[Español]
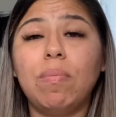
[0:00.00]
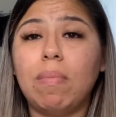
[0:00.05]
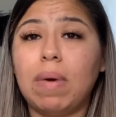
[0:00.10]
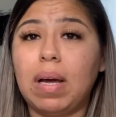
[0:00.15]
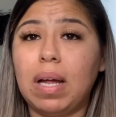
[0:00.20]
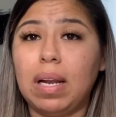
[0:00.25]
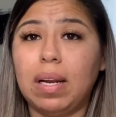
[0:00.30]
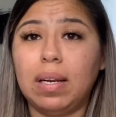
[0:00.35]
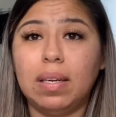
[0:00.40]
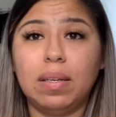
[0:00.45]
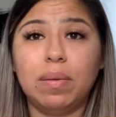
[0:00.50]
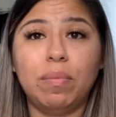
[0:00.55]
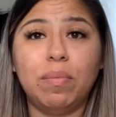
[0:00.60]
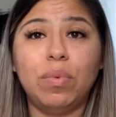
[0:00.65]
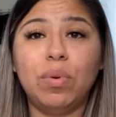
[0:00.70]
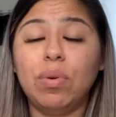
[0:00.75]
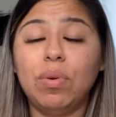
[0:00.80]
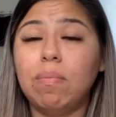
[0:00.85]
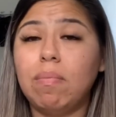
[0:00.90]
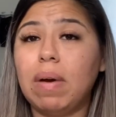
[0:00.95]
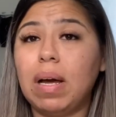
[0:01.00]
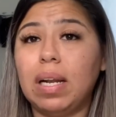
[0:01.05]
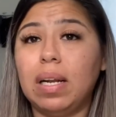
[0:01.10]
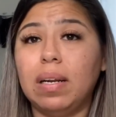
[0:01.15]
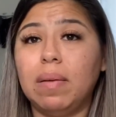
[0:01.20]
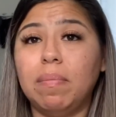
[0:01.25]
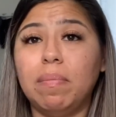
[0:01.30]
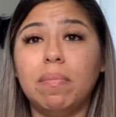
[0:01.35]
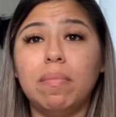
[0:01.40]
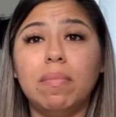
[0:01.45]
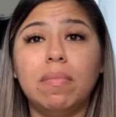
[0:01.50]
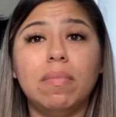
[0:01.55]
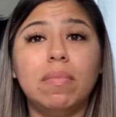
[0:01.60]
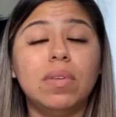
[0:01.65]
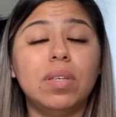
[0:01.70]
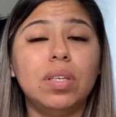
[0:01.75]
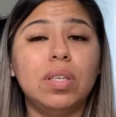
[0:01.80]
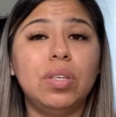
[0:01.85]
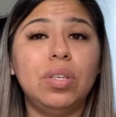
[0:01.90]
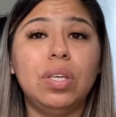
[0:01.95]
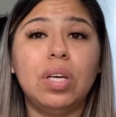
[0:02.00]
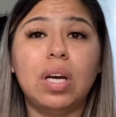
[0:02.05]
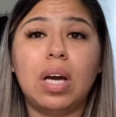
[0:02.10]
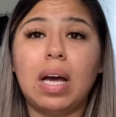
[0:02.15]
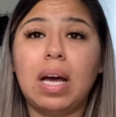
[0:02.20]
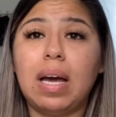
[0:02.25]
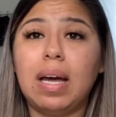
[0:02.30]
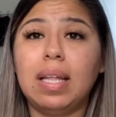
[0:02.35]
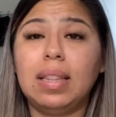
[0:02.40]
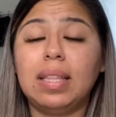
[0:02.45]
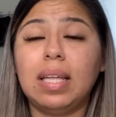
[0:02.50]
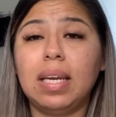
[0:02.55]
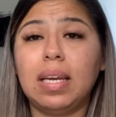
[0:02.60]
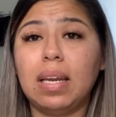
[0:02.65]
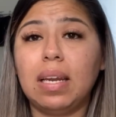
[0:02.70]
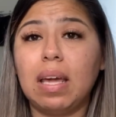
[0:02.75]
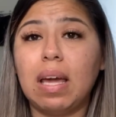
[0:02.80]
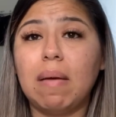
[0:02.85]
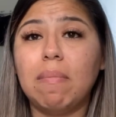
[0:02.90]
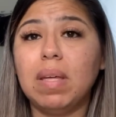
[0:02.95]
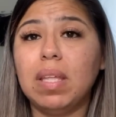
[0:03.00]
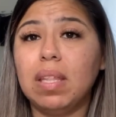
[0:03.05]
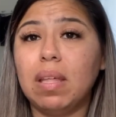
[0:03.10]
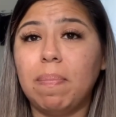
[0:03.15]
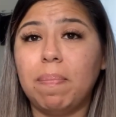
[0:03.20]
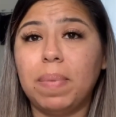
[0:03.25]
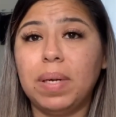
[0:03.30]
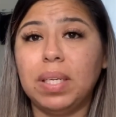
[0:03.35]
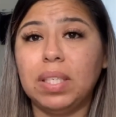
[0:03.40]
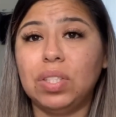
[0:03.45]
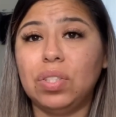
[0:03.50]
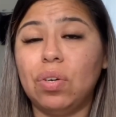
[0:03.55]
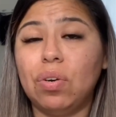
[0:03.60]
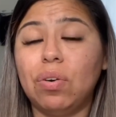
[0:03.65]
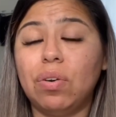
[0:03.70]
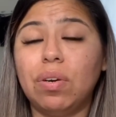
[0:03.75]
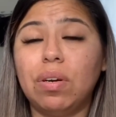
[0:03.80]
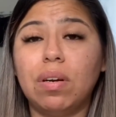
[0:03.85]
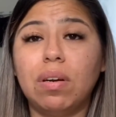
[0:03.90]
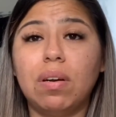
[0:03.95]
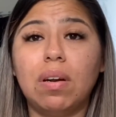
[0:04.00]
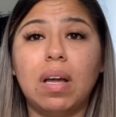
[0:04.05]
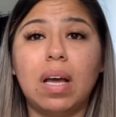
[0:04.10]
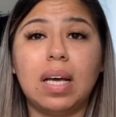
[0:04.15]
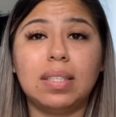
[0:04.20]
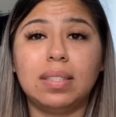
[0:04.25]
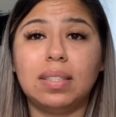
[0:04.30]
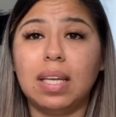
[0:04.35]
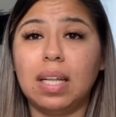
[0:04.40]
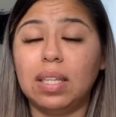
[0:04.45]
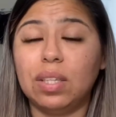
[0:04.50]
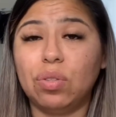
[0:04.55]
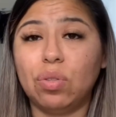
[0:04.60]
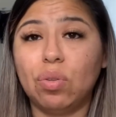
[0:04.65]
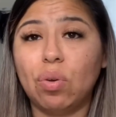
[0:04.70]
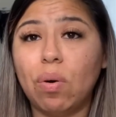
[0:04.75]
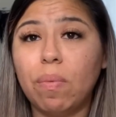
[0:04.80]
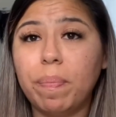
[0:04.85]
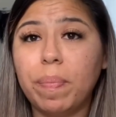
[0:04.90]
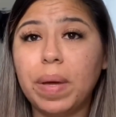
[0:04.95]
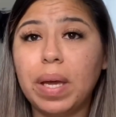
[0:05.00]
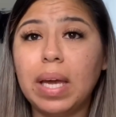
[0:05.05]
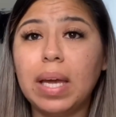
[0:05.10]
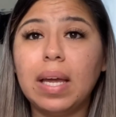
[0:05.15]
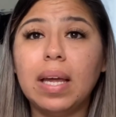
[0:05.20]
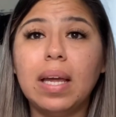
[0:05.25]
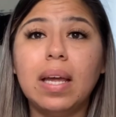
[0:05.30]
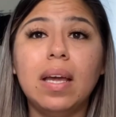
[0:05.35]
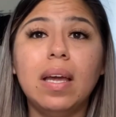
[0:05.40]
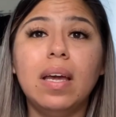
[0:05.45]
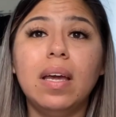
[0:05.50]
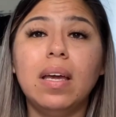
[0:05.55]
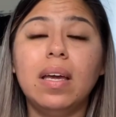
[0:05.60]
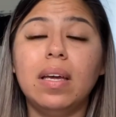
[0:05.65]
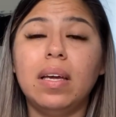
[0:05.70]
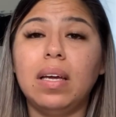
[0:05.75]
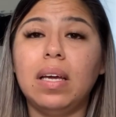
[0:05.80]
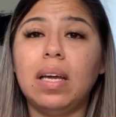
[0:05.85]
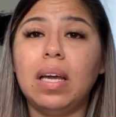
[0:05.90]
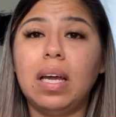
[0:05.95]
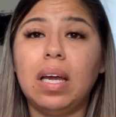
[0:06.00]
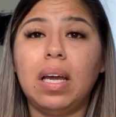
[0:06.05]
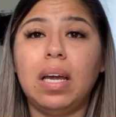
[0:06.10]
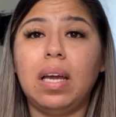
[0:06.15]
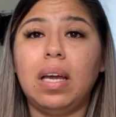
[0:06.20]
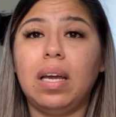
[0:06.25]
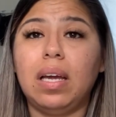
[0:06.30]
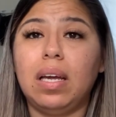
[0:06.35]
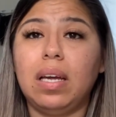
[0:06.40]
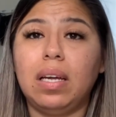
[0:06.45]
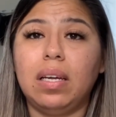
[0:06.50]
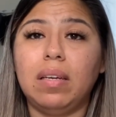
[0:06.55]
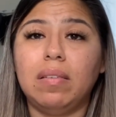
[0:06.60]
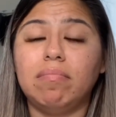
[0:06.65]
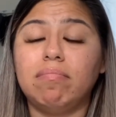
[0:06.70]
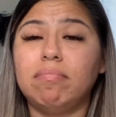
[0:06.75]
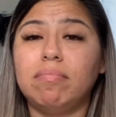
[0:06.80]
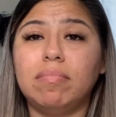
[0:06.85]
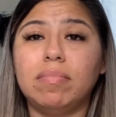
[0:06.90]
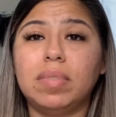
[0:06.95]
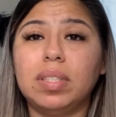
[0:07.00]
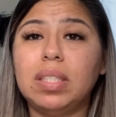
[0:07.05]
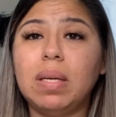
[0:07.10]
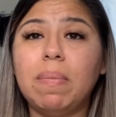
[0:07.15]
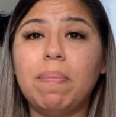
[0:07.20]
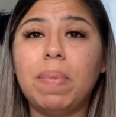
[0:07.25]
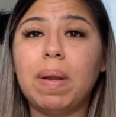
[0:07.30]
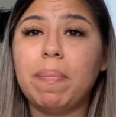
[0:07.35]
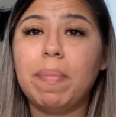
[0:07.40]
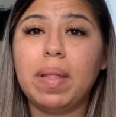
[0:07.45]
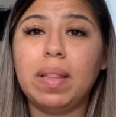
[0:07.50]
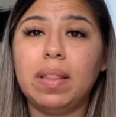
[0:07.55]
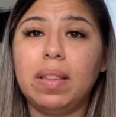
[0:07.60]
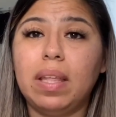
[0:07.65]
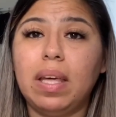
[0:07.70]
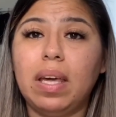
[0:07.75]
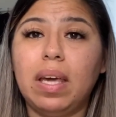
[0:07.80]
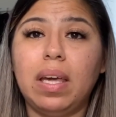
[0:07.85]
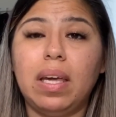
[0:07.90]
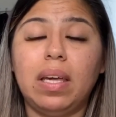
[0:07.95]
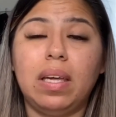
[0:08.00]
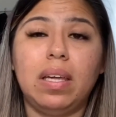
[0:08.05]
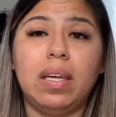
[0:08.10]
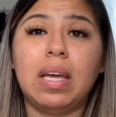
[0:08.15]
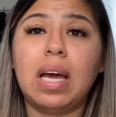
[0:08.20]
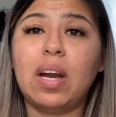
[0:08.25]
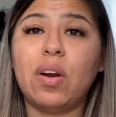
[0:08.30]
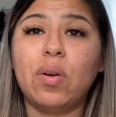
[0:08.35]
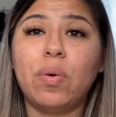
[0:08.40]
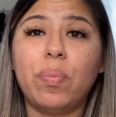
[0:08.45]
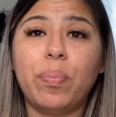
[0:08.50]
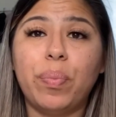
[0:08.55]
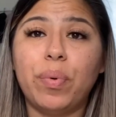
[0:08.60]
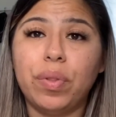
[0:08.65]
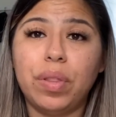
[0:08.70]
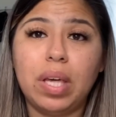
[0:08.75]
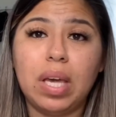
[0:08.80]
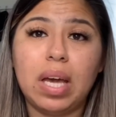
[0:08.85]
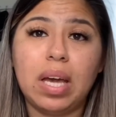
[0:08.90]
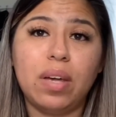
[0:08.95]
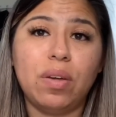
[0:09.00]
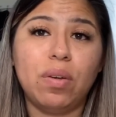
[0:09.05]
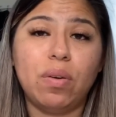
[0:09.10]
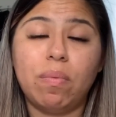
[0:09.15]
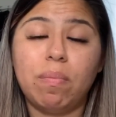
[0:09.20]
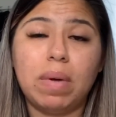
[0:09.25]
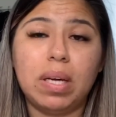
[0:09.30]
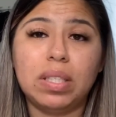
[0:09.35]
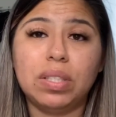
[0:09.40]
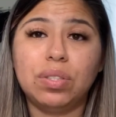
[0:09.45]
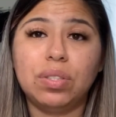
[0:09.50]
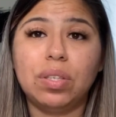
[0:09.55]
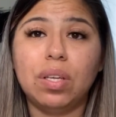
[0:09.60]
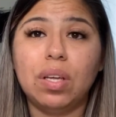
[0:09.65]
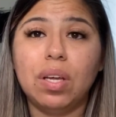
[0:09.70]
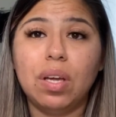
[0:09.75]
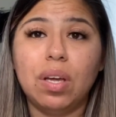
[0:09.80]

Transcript: mal, muy mal. Ya tenía mi depresión hasta el tope y simplemente ya no podía yo más